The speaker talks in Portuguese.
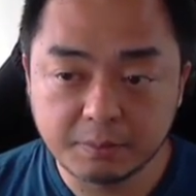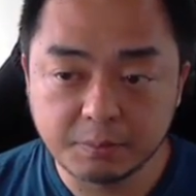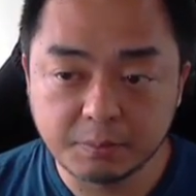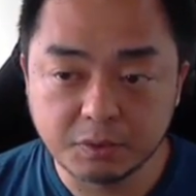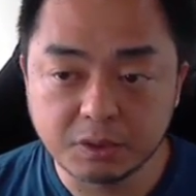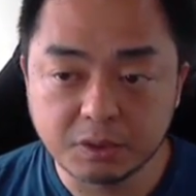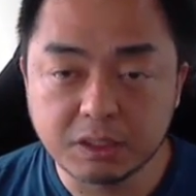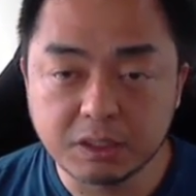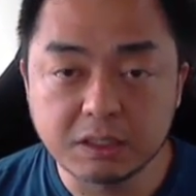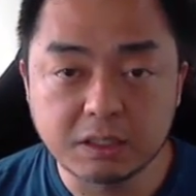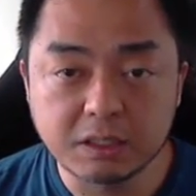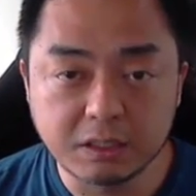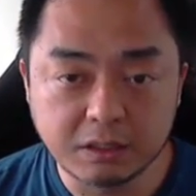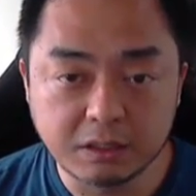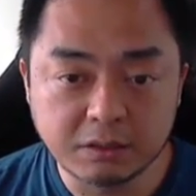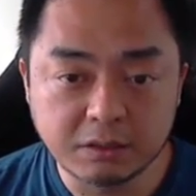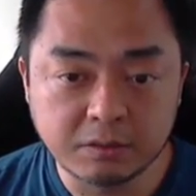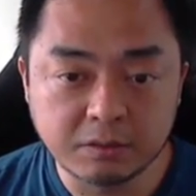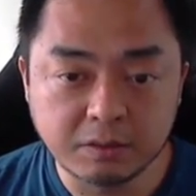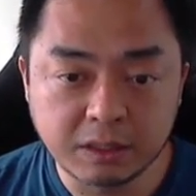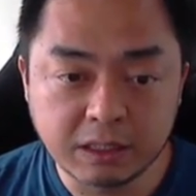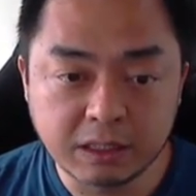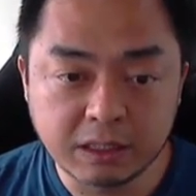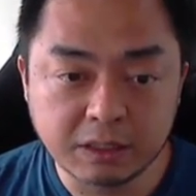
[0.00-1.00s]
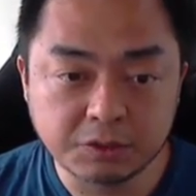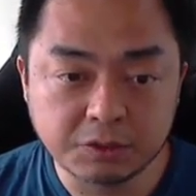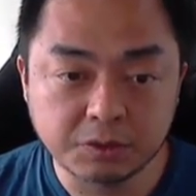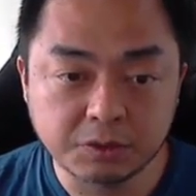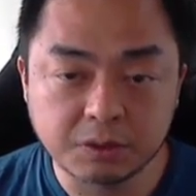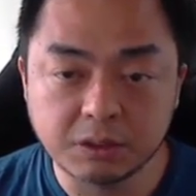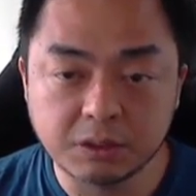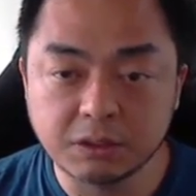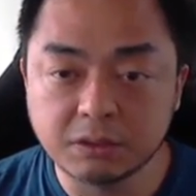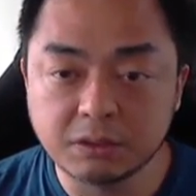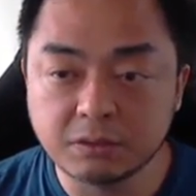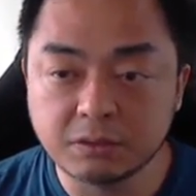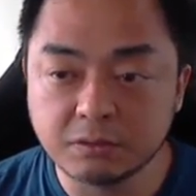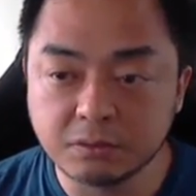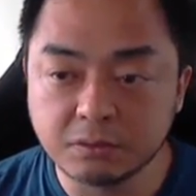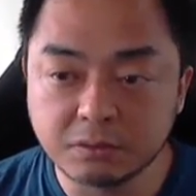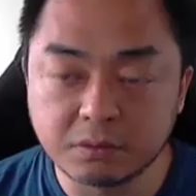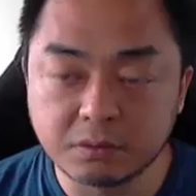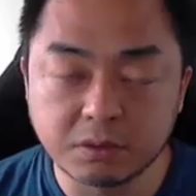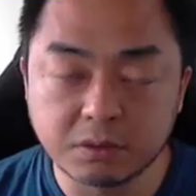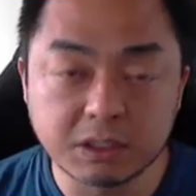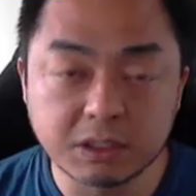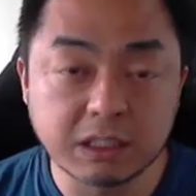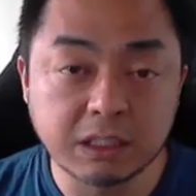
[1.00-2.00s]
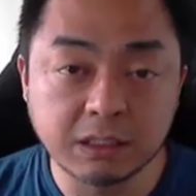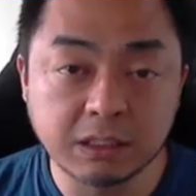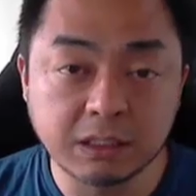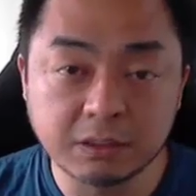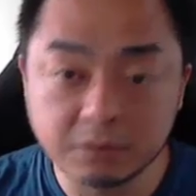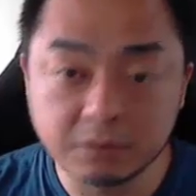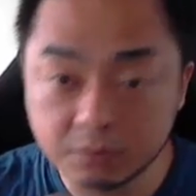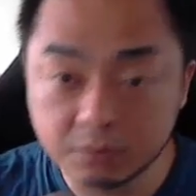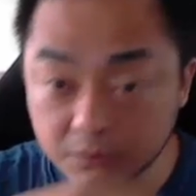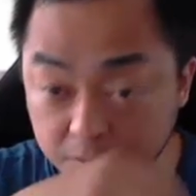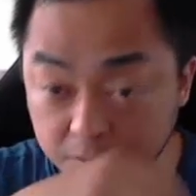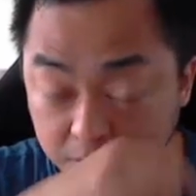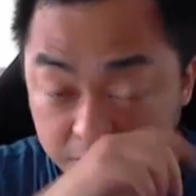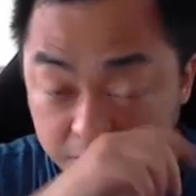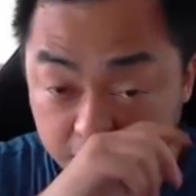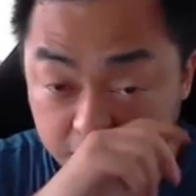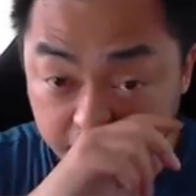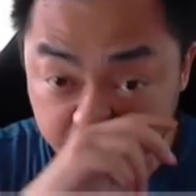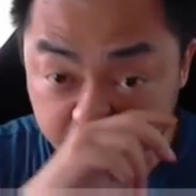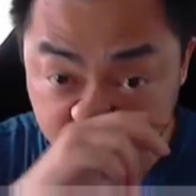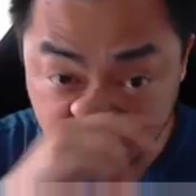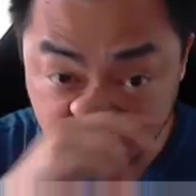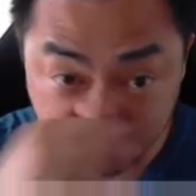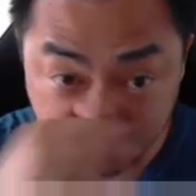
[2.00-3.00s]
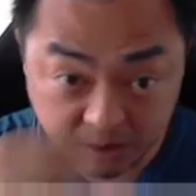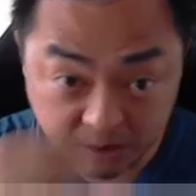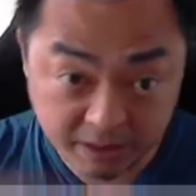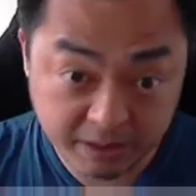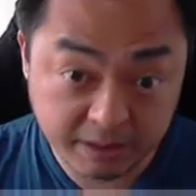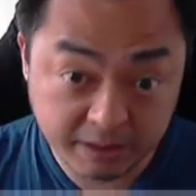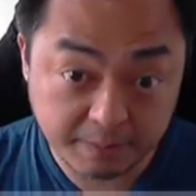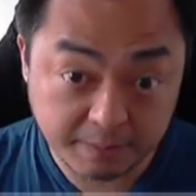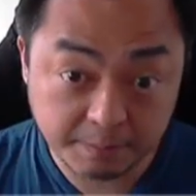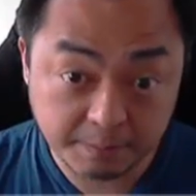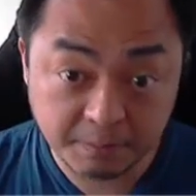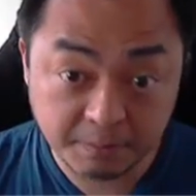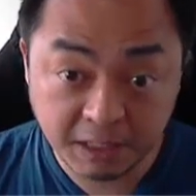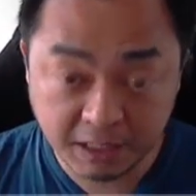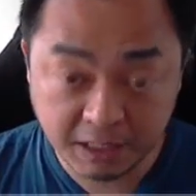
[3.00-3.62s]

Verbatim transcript: é, processando, encaixotando, cozinhando tudo isso que você coleta.